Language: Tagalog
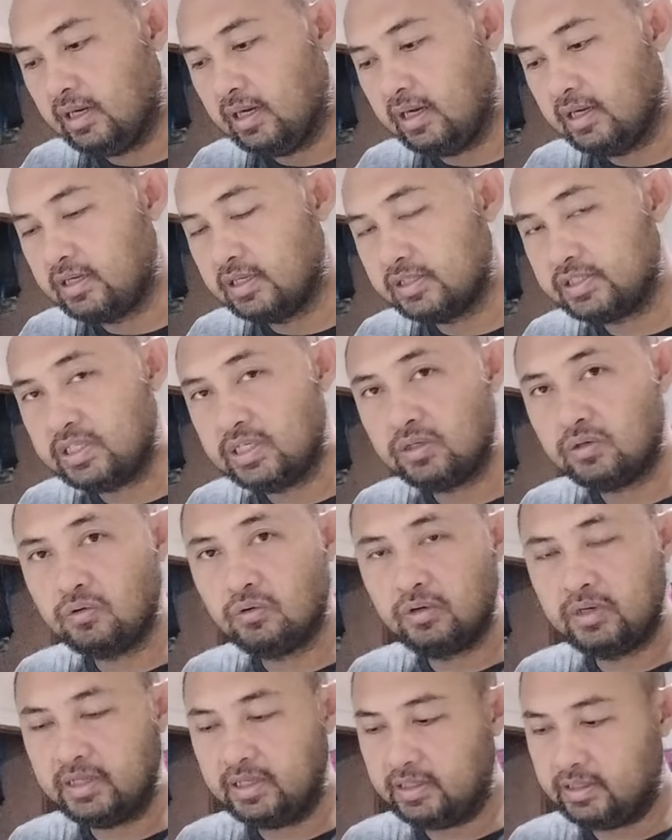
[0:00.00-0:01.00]
uh, alas 5
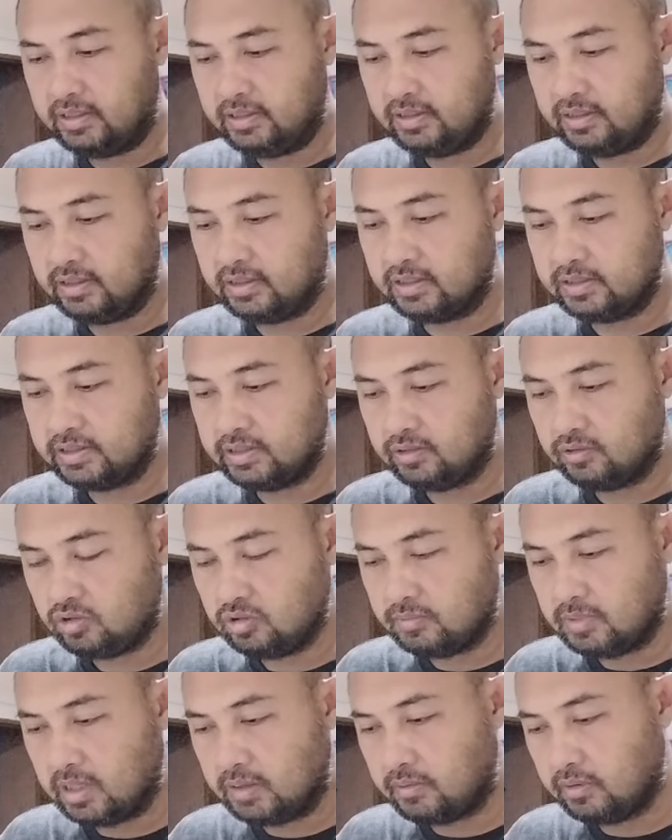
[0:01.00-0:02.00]
uli. Alas 5
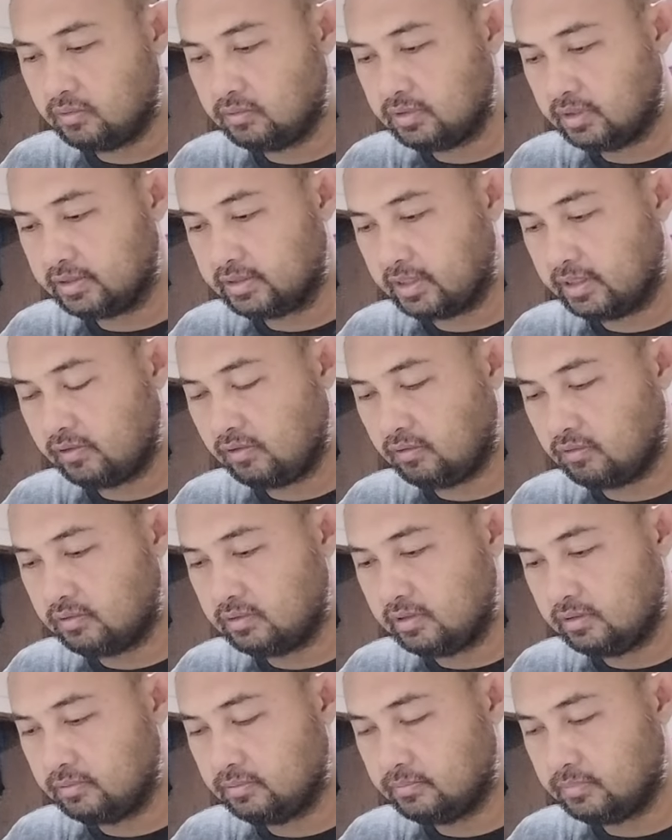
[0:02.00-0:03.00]
tumawag, nag-try ako
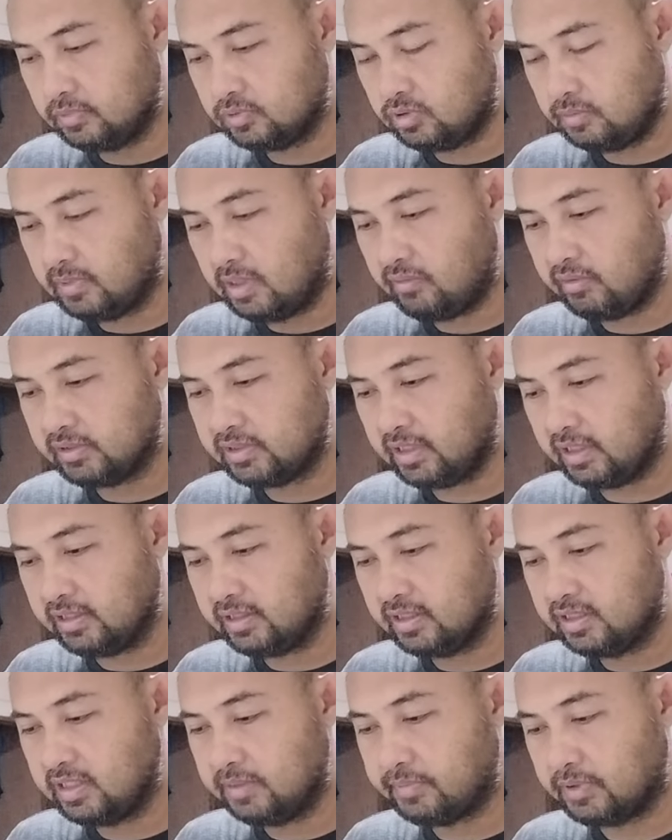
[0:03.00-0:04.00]
ulit tumawag sa
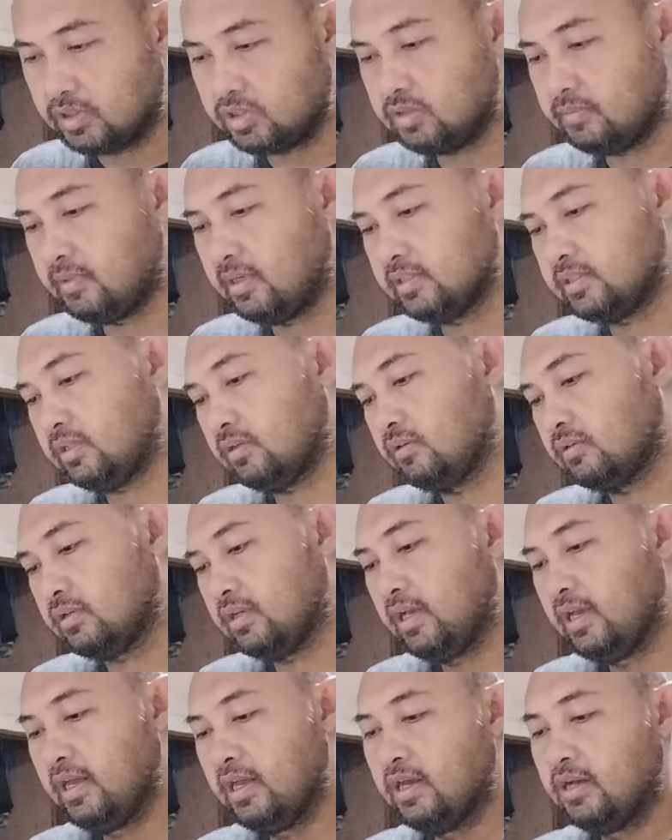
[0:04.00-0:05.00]
kanya, hindi pa rin
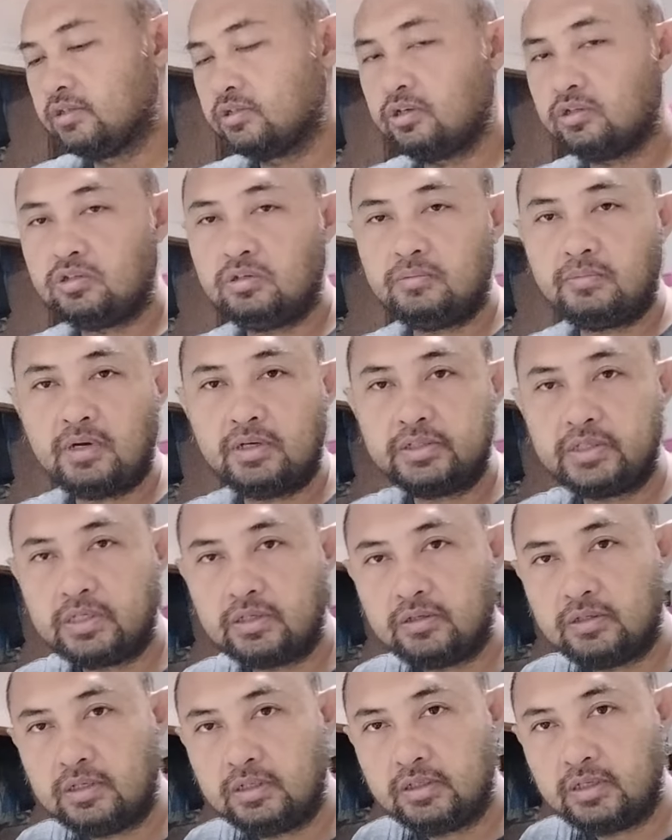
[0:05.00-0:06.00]
sumasagot. So ito,
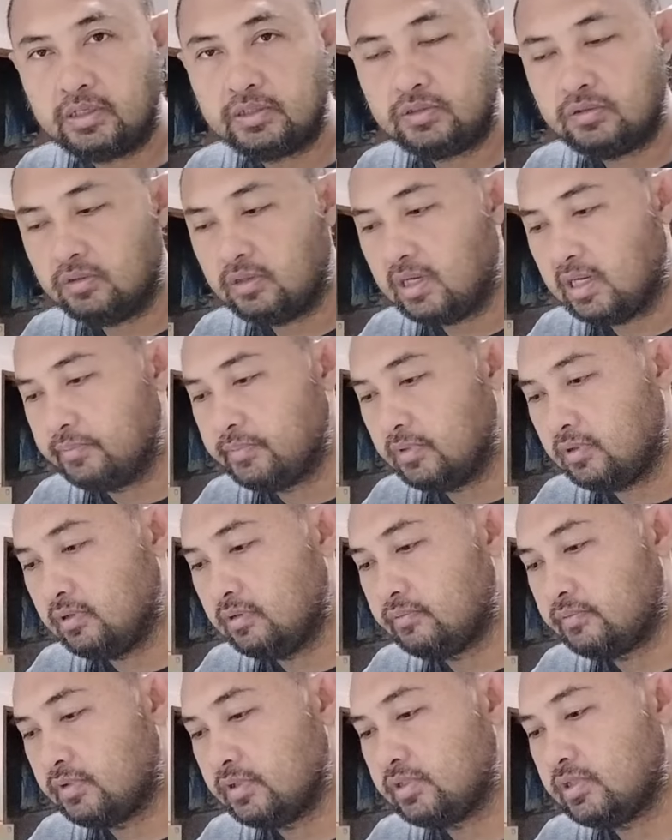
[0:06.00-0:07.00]
ma-share ko lang guys yung aming
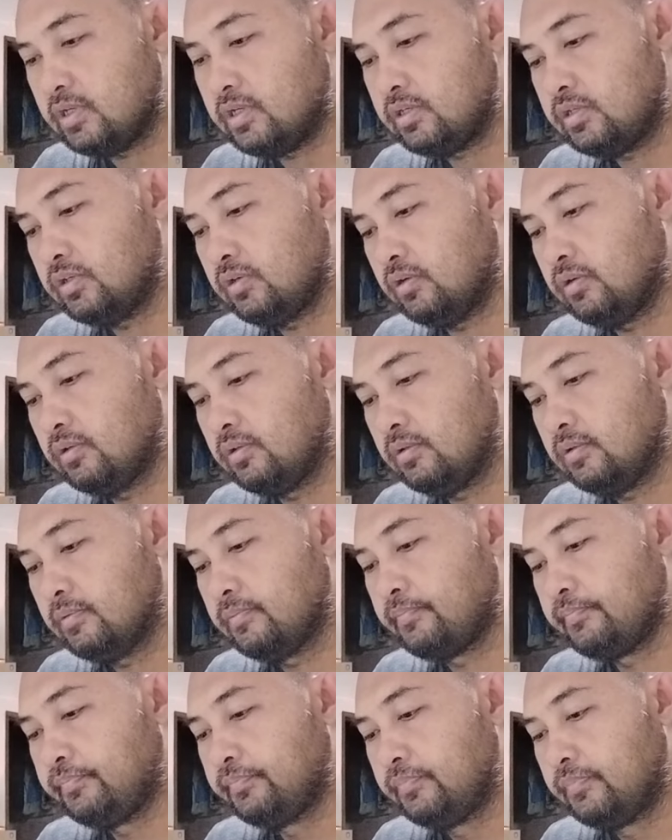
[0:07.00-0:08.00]
conversation.
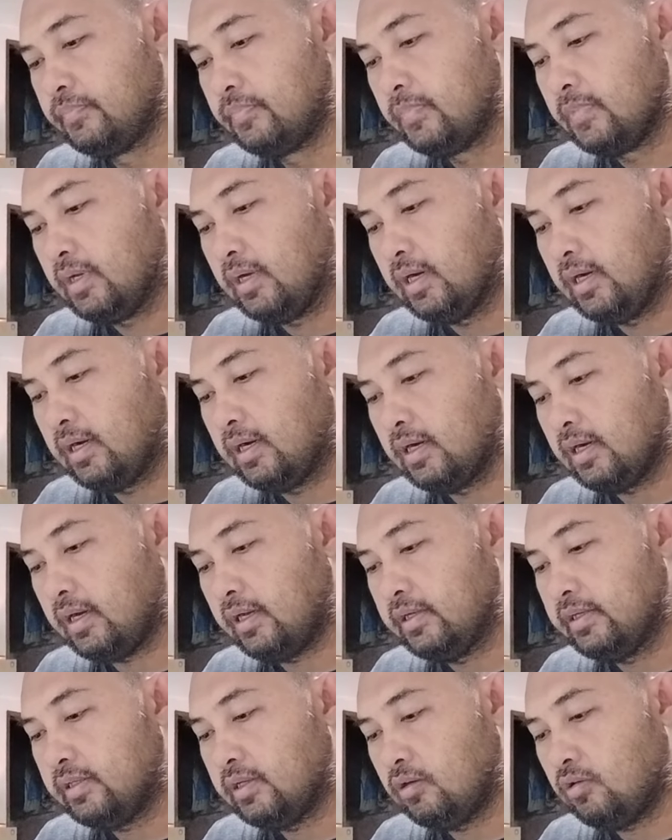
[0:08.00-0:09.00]
Uh,
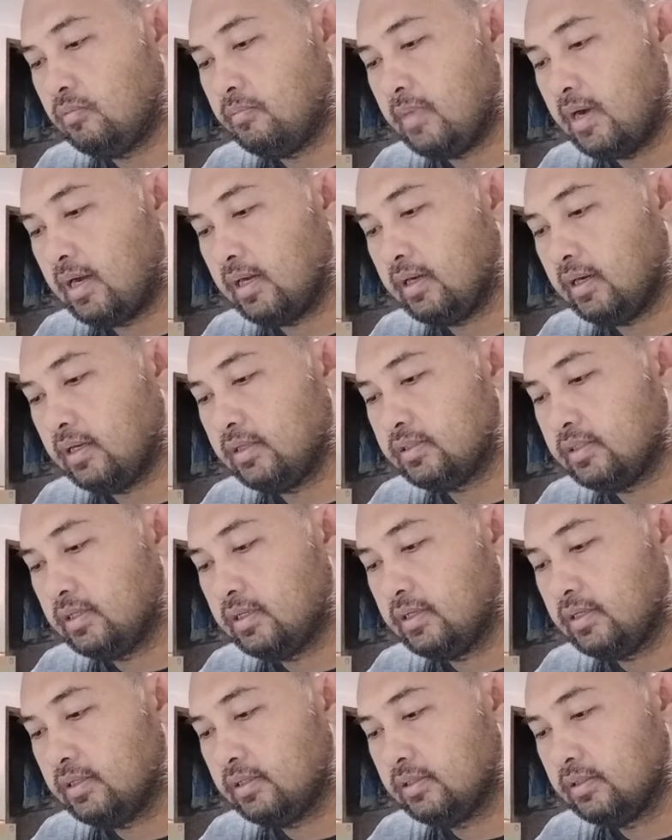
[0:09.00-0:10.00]
kaninang umaga
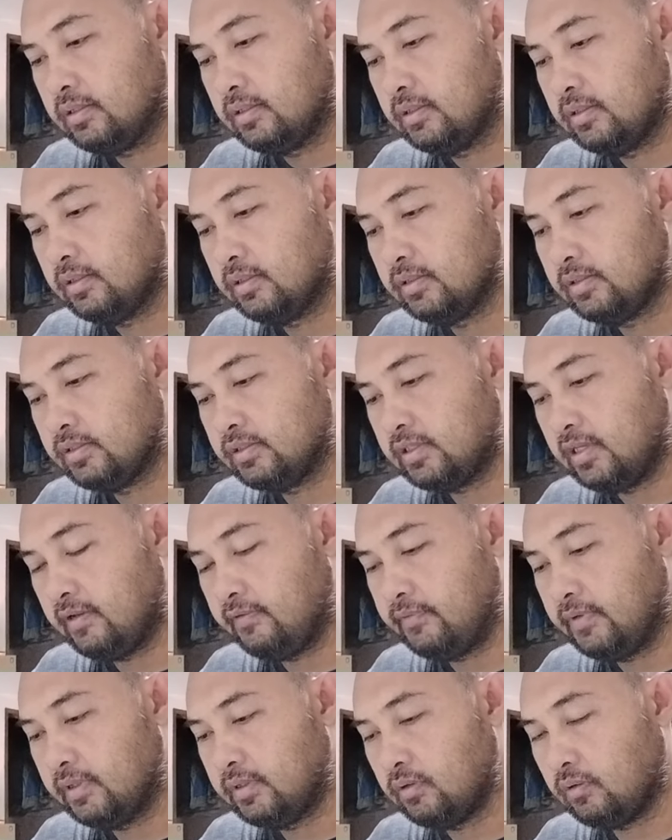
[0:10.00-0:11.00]
kasi,
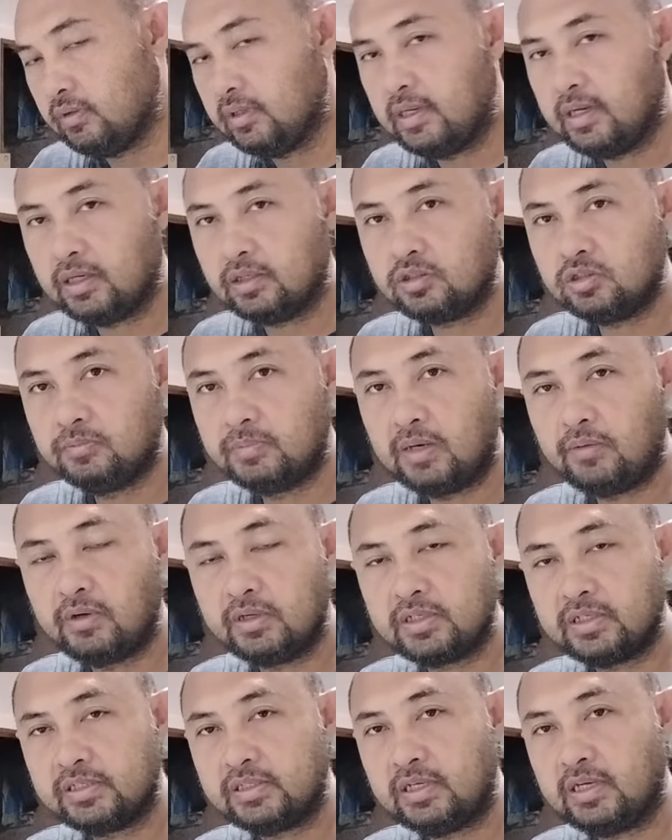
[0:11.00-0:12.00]
7 o'clock,
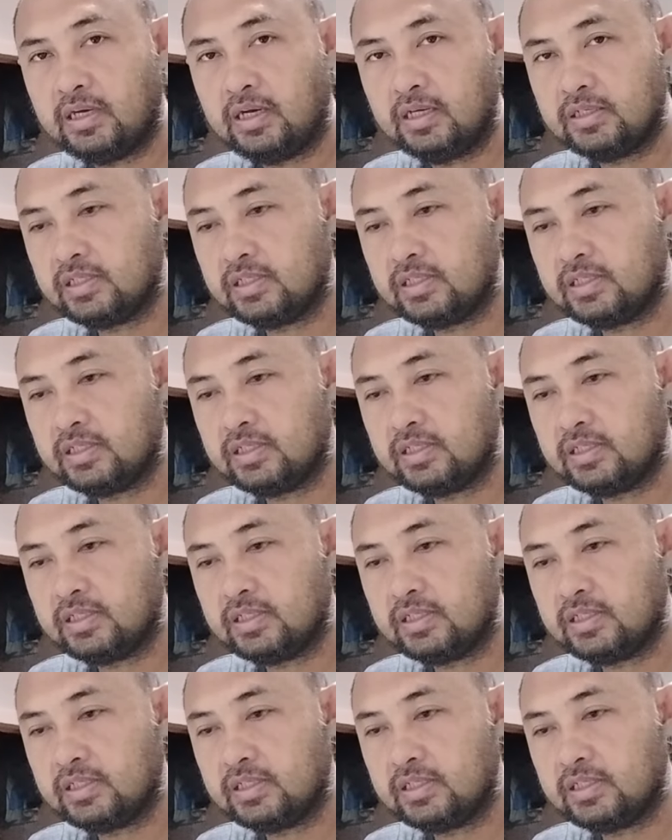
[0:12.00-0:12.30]
tumawag siya sa